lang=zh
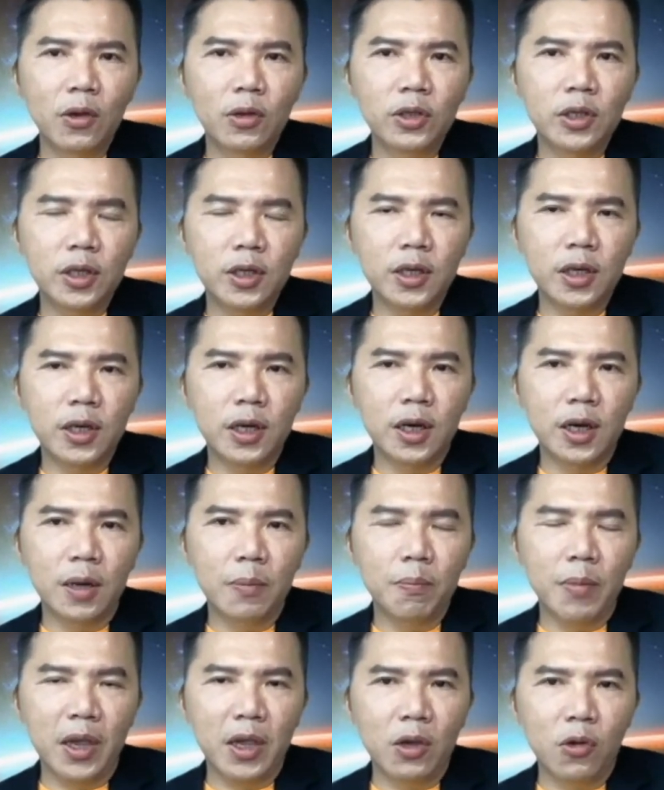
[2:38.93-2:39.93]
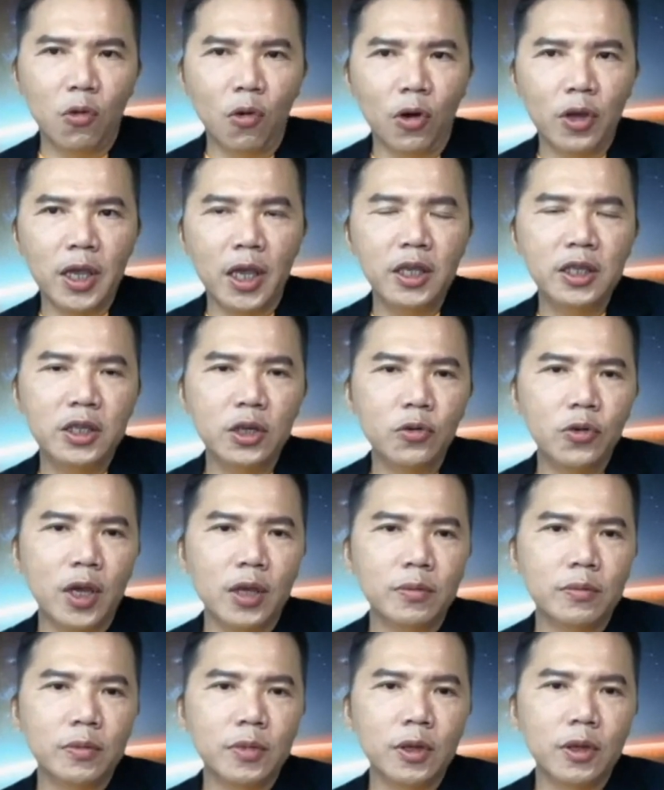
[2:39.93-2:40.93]
这个美国研究
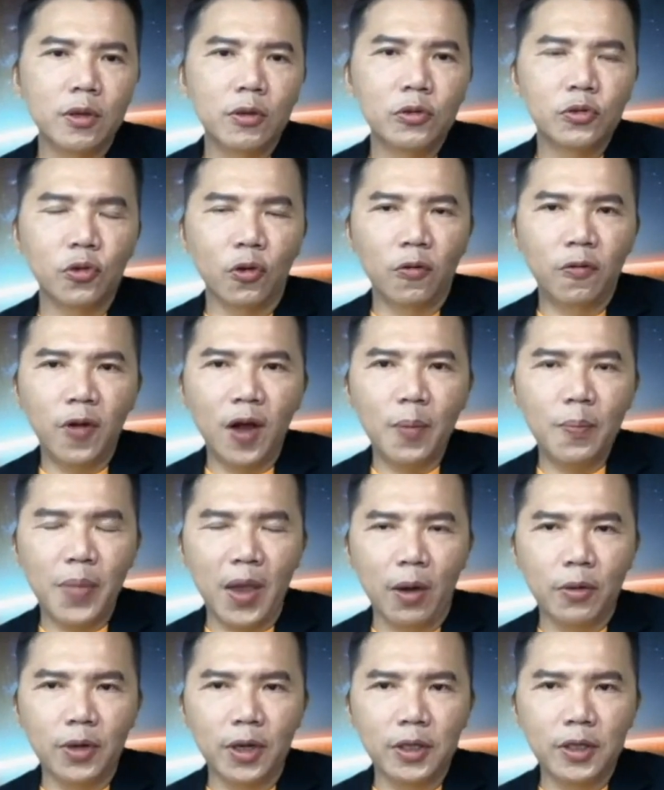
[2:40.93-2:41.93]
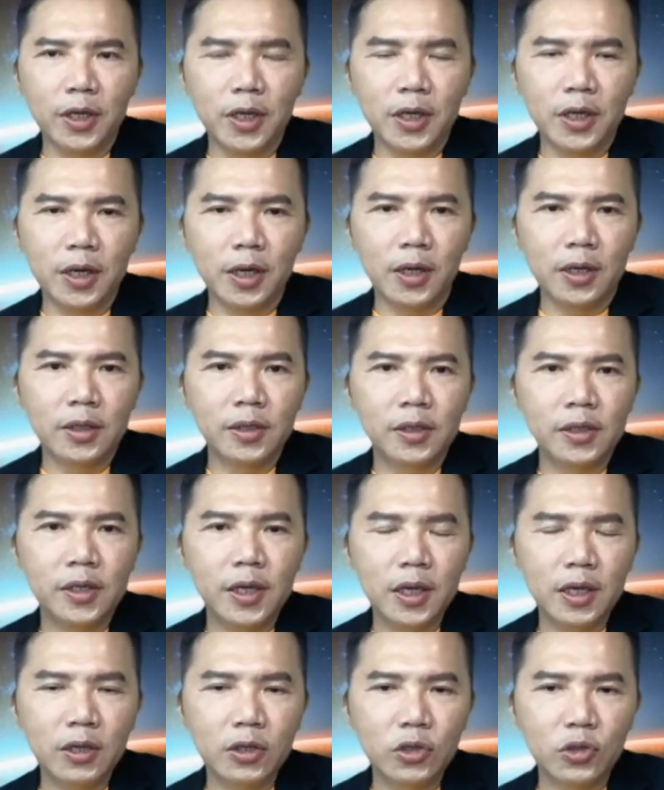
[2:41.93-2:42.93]
院所发表的这个
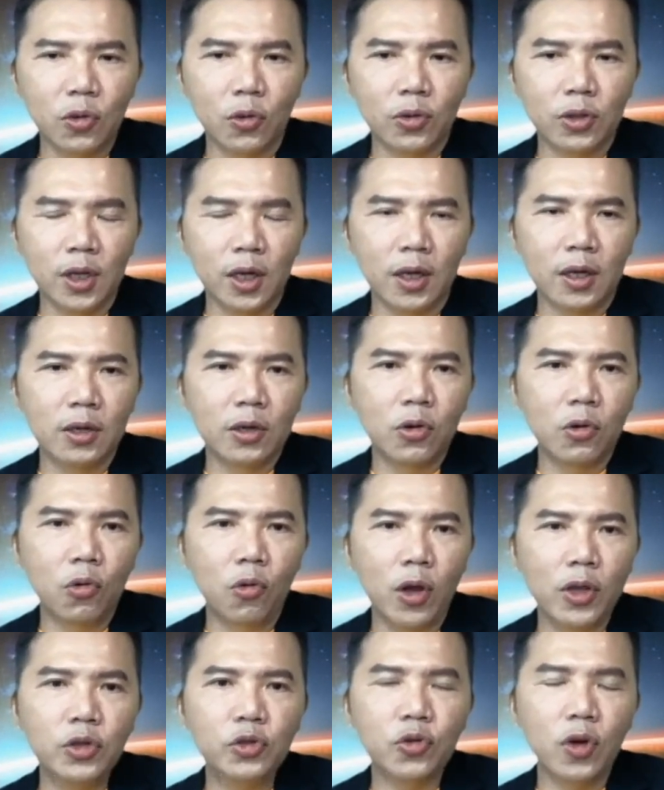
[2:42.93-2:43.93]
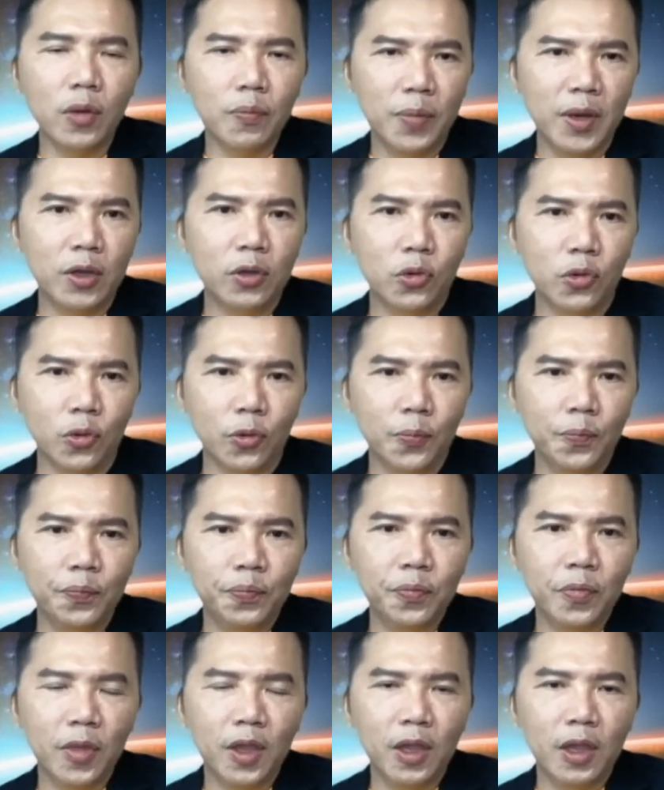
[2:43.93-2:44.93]
新种的冠状病毒，
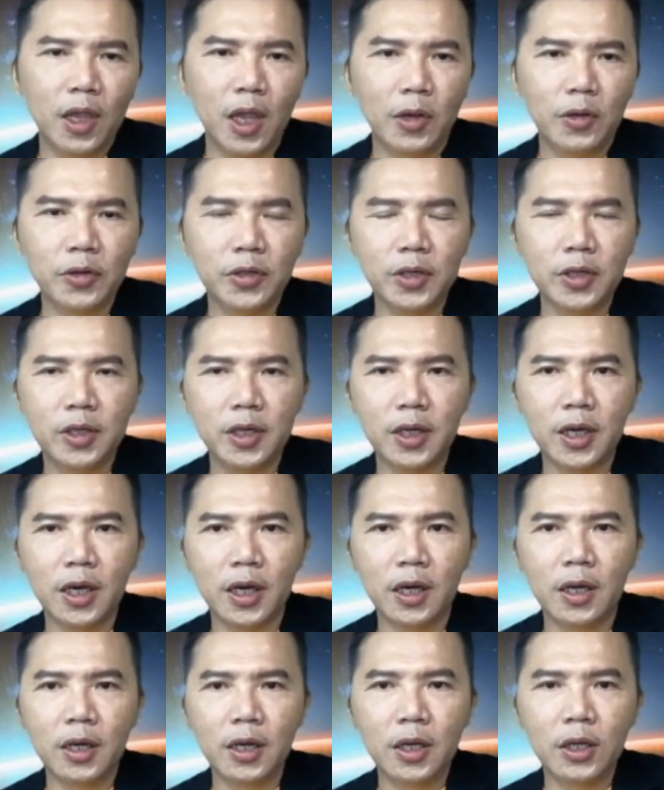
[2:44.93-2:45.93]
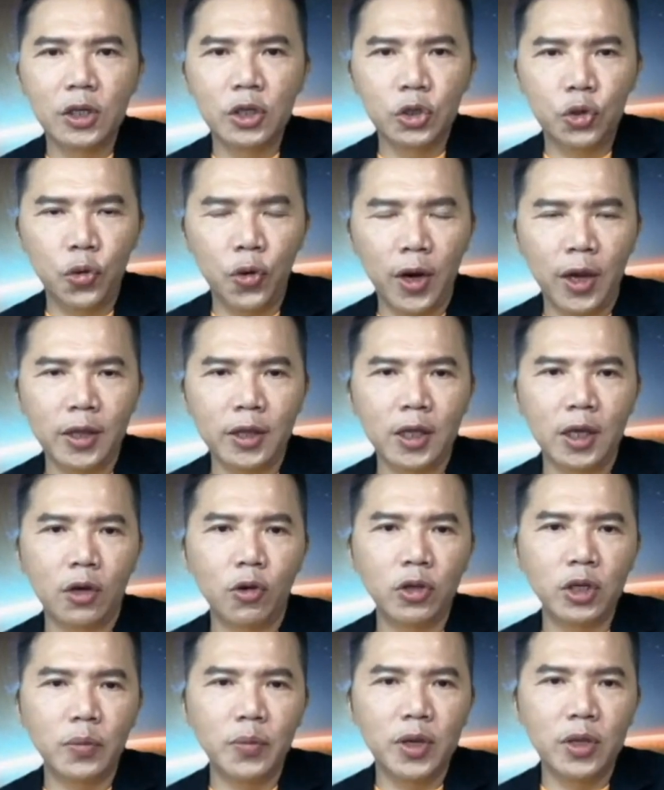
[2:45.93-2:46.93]
也就是这个犬的
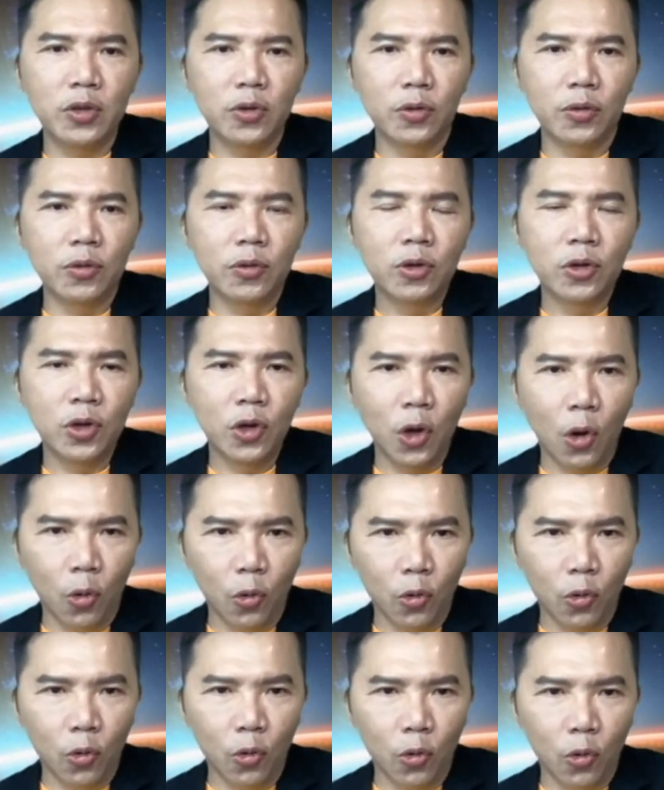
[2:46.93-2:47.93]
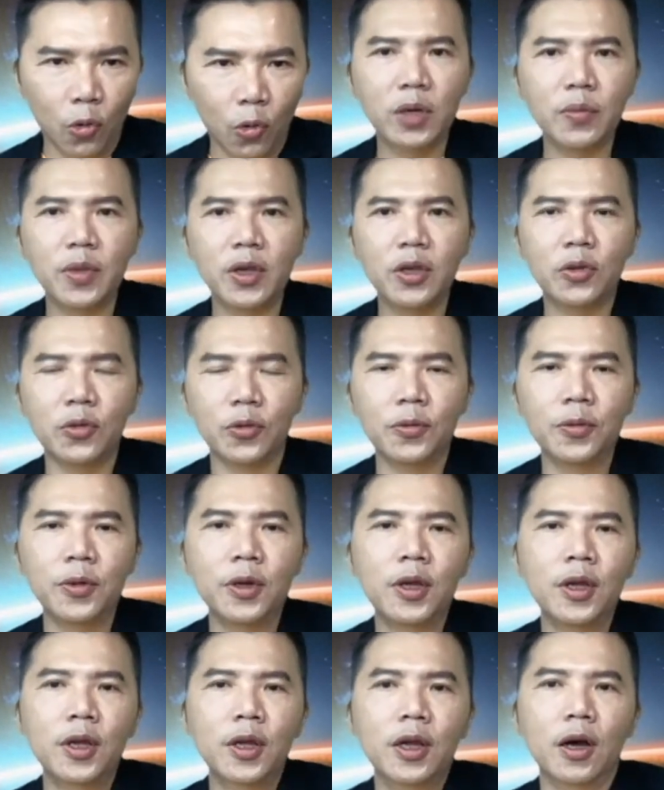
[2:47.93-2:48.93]
冠状病毒、狗的冠状
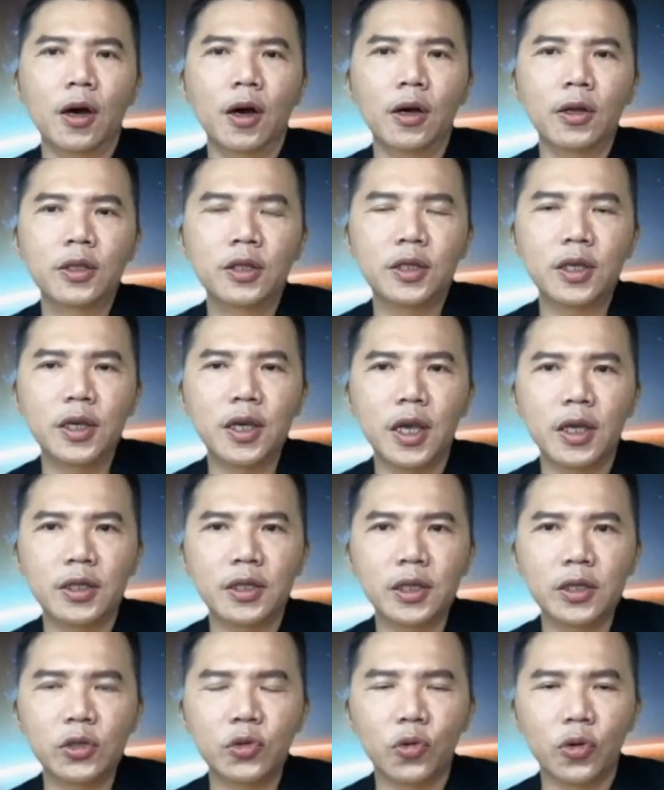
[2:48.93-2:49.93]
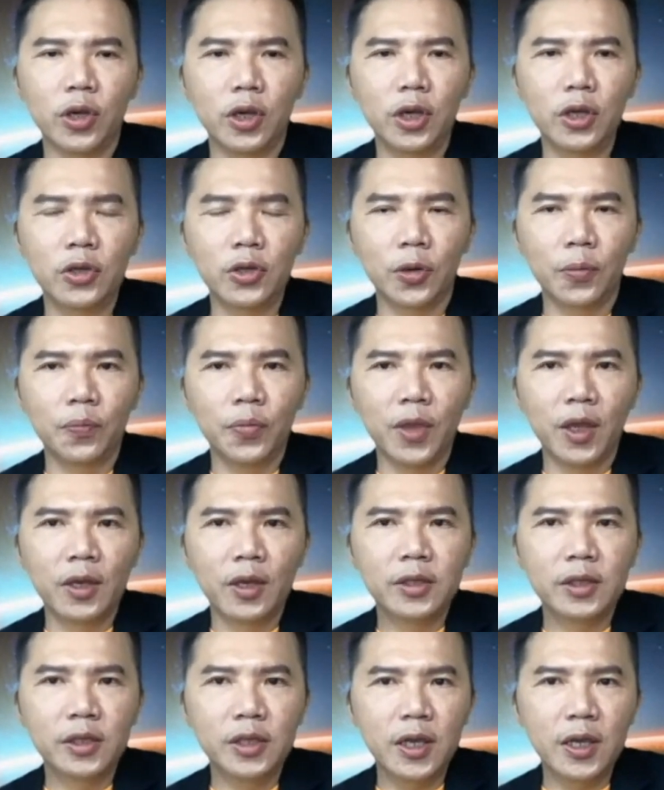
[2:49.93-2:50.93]
病毒，哦，这也是属于一
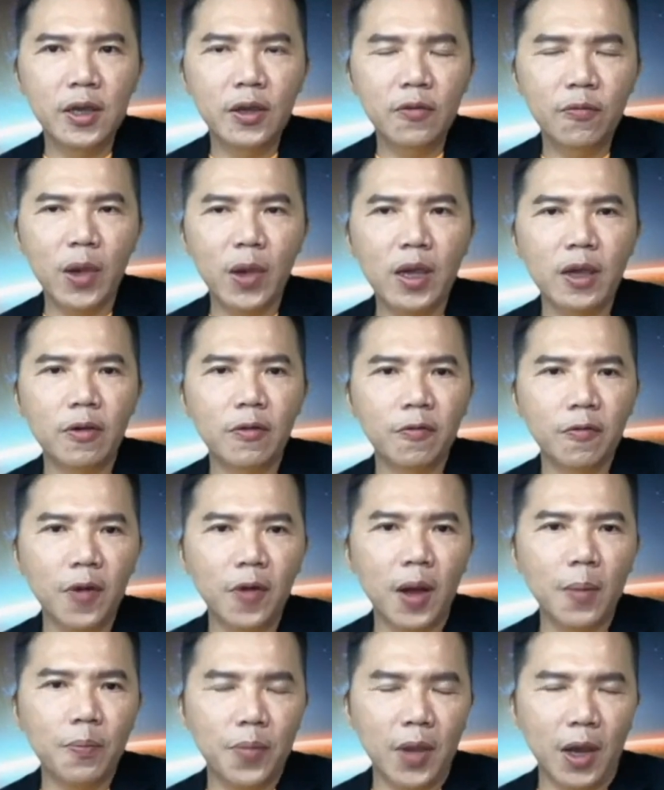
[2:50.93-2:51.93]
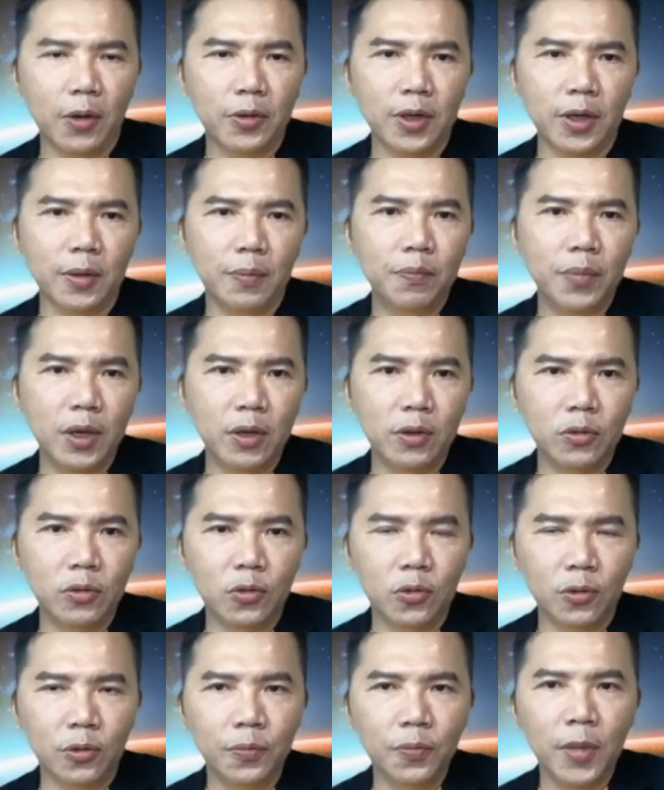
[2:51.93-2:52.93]
种新被发表的
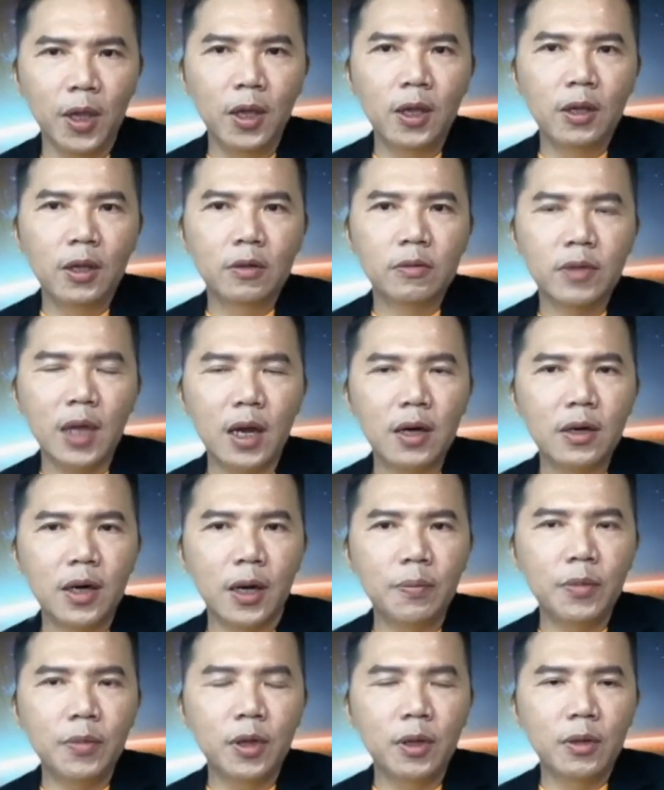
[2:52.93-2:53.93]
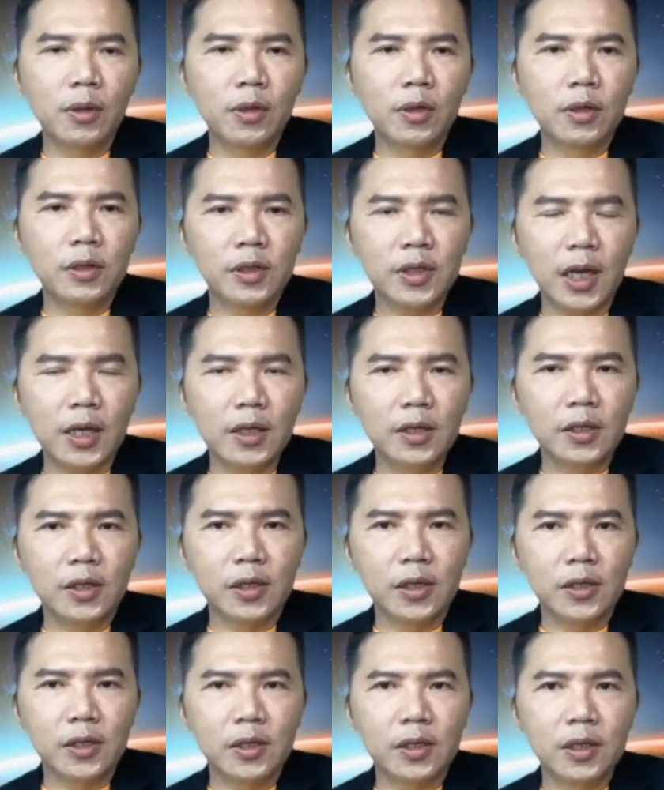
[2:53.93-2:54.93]
病毒。当然，暂
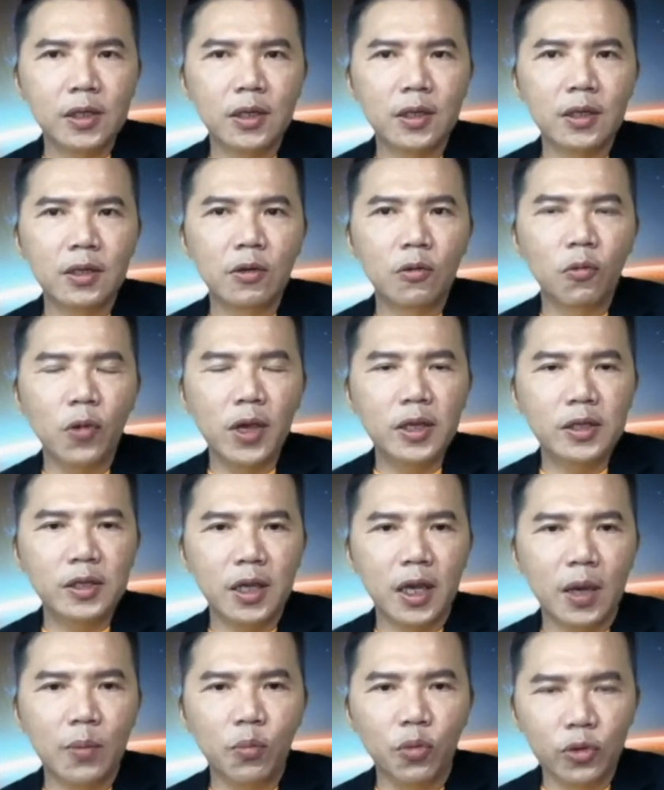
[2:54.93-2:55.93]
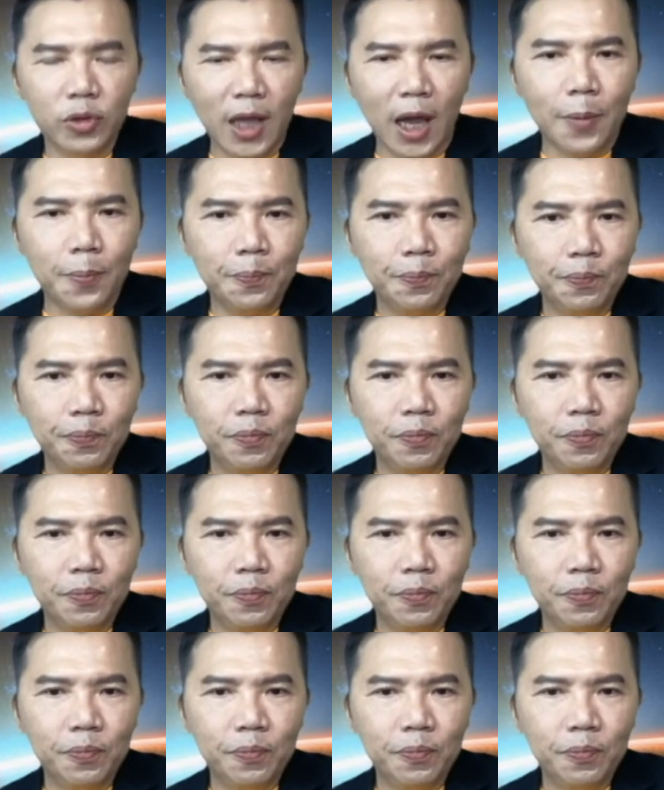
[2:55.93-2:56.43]
时是威胁不大。